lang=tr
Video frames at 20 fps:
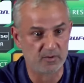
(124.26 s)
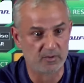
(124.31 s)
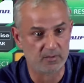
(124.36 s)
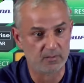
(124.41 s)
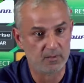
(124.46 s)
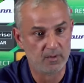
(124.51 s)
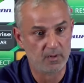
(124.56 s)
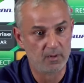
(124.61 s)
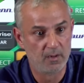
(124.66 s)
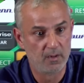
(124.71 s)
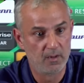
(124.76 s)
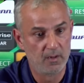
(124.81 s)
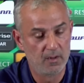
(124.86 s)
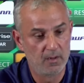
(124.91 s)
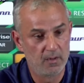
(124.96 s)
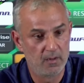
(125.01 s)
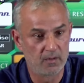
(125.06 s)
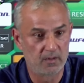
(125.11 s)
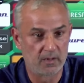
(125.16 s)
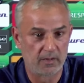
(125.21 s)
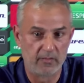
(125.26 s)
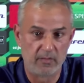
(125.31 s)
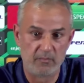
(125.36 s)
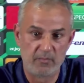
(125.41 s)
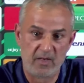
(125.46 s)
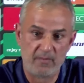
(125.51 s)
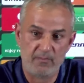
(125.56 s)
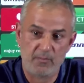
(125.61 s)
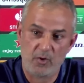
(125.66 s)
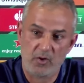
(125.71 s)
mı? E
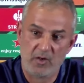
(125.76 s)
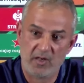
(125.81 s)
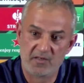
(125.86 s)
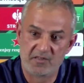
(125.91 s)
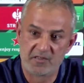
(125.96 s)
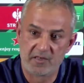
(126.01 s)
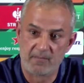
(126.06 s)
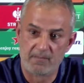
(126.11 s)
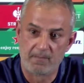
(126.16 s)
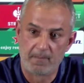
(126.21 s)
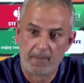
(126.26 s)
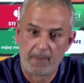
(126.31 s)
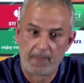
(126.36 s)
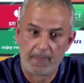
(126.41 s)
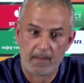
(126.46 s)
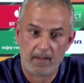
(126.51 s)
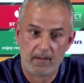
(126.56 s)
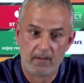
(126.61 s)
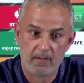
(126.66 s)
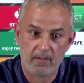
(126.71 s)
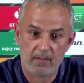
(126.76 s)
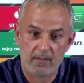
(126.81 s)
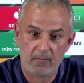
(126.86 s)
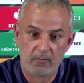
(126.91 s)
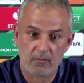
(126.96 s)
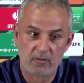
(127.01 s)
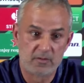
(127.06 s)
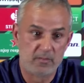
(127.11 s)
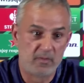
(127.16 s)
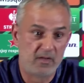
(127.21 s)
tamam ben böyleysem
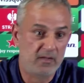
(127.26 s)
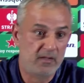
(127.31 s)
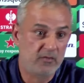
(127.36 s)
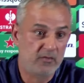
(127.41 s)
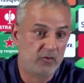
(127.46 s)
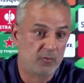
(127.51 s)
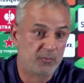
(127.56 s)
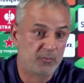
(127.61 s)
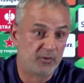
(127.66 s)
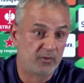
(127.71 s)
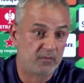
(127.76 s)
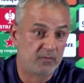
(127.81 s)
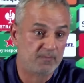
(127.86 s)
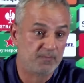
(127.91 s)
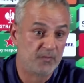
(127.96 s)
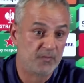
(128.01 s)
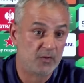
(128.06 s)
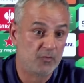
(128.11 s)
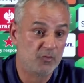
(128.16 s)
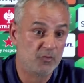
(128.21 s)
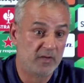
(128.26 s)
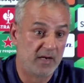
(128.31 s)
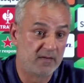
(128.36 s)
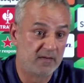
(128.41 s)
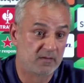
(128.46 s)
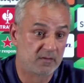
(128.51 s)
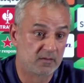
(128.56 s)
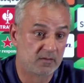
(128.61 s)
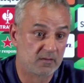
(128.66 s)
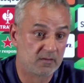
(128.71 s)
o zaman Liverpool,
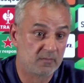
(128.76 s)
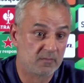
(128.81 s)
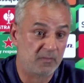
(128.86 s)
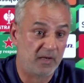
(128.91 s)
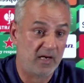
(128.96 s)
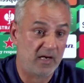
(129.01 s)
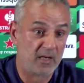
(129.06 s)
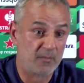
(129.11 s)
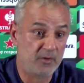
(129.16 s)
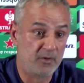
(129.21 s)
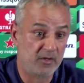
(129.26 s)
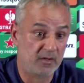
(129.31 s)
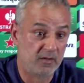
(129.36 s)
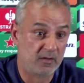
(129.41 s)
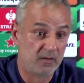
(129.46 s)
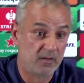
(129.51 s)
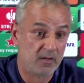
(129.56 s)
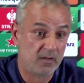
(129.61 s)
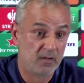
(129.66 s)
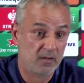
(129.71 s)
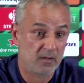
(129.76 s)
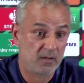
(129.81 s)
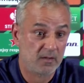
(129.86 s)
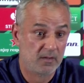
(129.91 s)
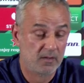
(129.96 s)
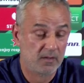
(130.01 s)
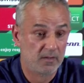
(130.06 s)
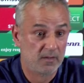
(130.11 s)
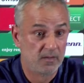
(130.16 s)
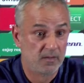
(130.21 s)
United, Bayern Münih
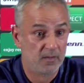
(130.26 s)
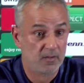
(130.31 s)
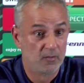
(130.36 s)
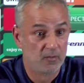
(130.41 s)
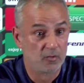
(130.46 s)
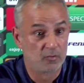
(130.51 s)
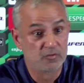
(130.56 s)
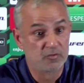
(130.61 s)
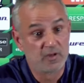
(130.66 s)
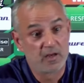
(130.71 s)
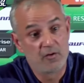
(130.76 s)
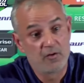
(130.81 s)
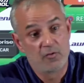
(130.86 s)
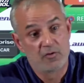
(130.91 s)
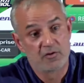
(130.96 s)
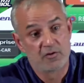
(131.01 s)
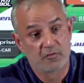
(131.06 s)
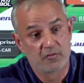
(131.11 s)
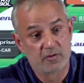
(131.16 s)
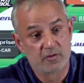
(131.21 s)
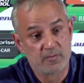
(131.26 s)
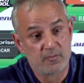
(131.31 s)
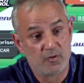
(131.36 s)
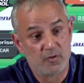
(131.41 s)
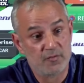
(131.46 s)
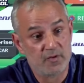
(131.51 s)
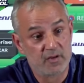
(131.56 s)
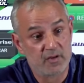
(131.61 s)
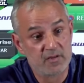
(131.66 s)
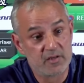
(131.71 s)
e onlar ne olacak o zaman?
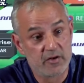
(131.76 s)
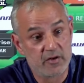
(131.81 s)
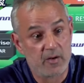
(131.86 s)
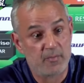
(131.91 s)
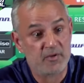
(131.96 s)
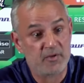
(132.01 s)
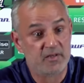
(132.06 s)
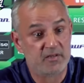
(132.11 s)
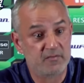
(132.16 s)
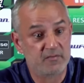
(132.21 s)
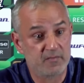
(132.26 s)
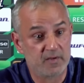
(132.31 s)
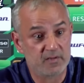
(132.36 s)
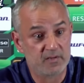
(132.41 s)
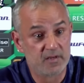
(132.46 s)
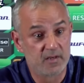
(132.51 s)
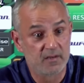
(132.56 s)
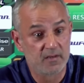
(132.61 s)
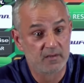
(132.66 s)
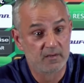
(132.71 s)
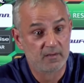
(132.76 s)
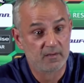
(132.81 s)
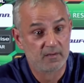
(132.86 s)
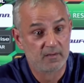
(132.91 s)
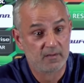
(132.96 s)
Onların cevabını kim verecek?